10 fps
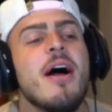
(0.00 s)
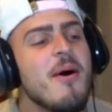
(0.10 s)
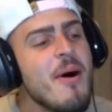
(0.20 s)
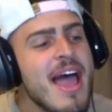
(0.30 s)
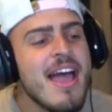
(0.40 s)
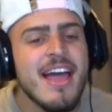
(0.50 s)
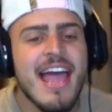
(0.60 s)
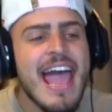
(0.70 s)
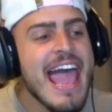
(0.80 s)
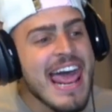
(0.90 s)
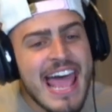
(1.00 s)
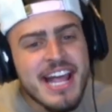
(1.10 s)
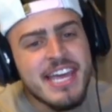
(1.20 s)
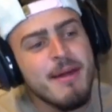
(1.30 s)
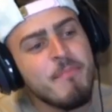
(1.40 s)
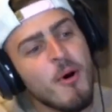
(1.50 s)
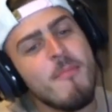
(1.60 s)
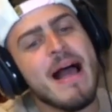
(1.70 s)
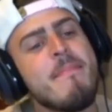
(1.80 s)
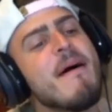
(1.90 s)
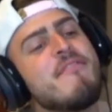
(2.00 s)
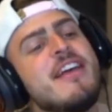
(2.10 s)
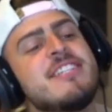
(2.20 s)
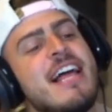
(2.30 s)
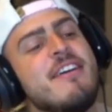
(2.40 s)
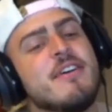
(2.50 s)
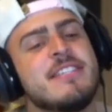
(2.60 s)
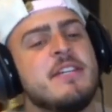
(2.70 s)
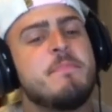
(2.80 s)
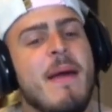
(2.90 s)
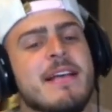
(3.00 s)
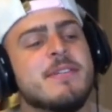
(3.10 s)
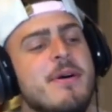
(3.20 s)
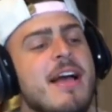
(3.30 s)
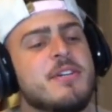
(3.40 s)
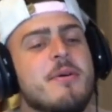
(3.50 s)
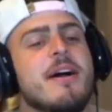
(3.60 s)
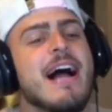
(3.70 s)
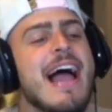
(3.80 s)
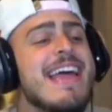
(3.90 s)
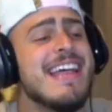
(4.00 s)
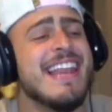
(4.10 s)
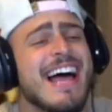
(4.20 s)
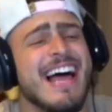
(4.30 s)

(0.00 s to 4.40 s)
Ué, era aqui, pô, mais pra frente ali vocês pesam as cocaína.